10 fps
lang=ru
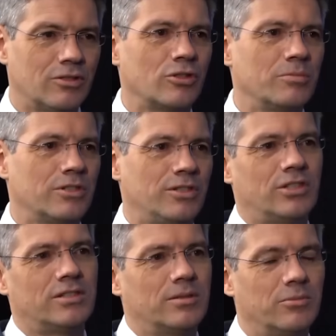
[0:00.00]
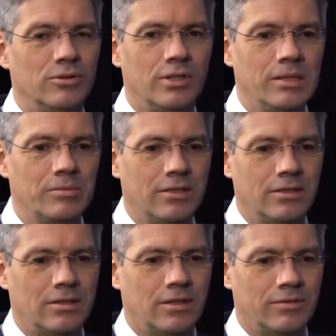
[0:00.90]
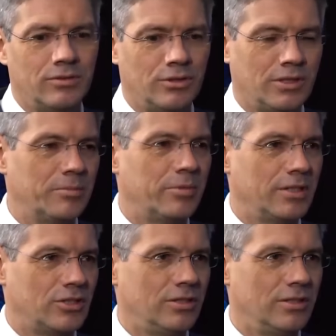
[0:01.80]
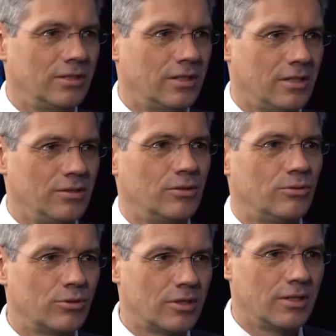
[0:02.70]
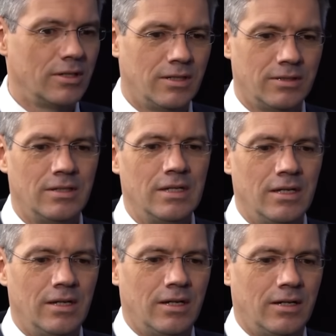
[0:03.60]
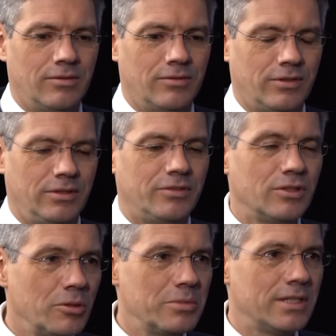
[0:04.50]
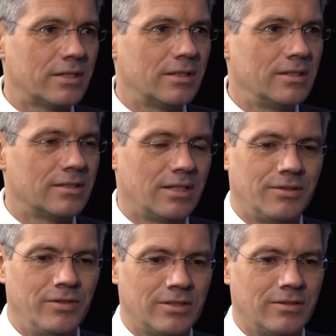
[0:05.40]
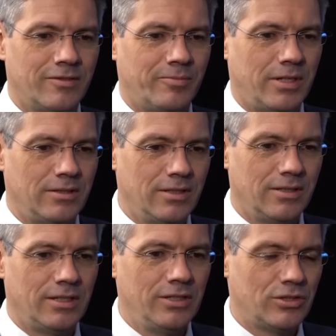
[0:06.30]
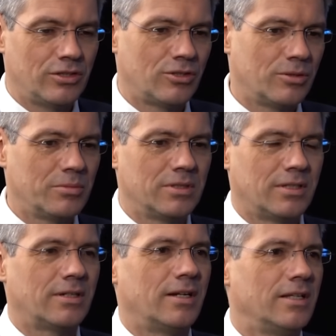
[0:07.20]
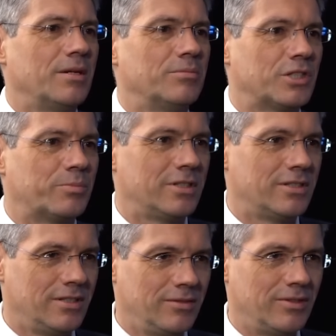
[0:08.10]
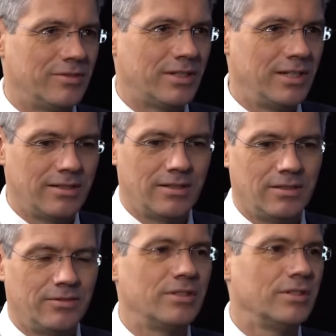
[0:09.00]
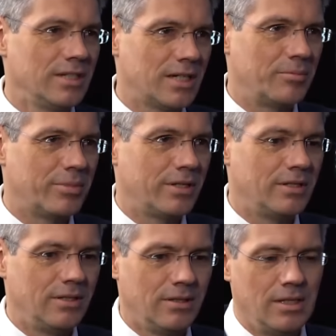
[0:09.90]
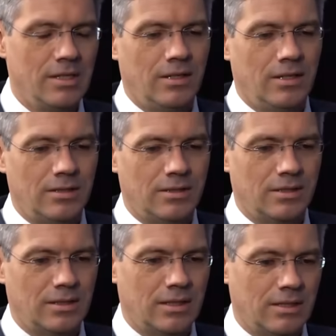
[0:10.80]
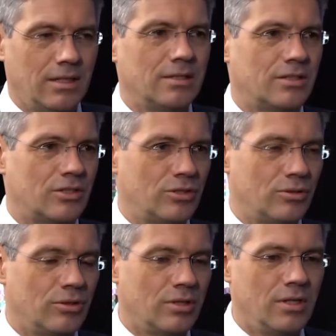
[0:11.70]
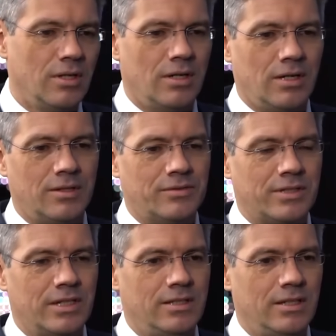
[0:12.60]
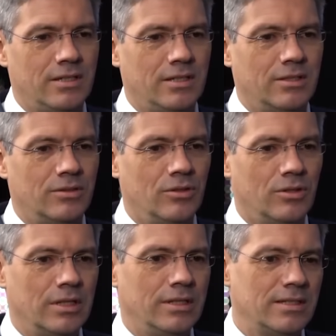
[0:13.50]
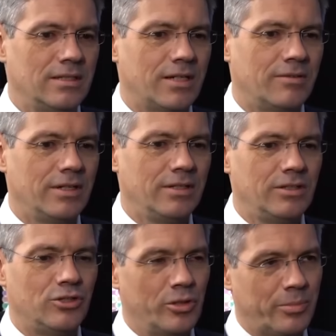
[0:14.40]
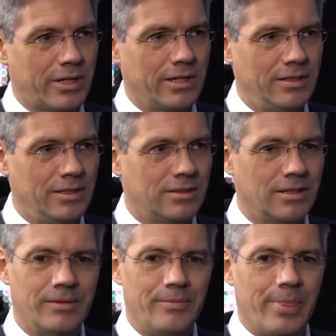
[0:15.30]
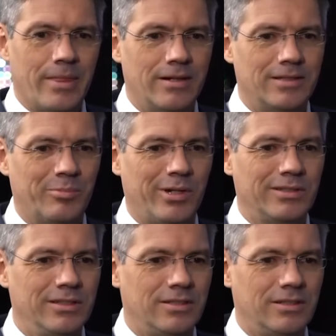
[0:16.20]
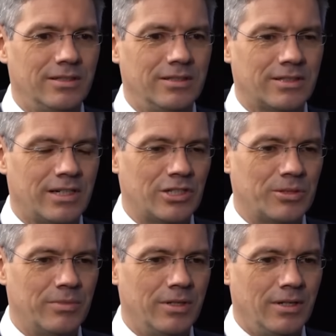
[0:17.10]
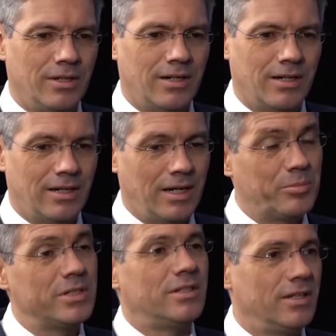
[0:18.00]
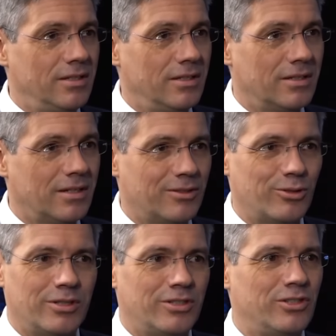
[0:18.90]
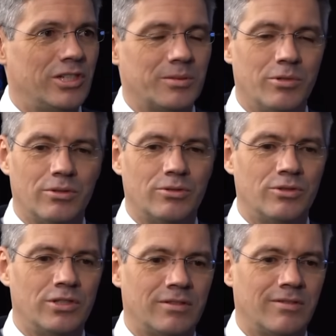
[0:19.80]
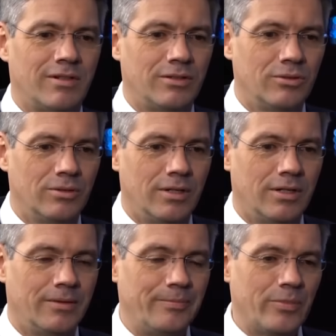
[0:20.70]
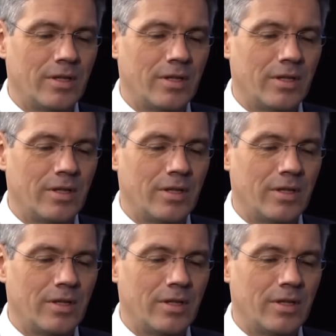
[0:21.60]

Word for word: Что мы сейчас наблюдаем, это все-таки положительная конъюнктура э, в нефтяном секторе. Соответственно, вполне логично, что мы сохраняем наш позитивный взгляд на нефтяные компании. Это а, отражено э, в стратегии. Но если говорить еще про какие-то э, дополнительные, скажем, опасения, которые сейчас могут существовать, то,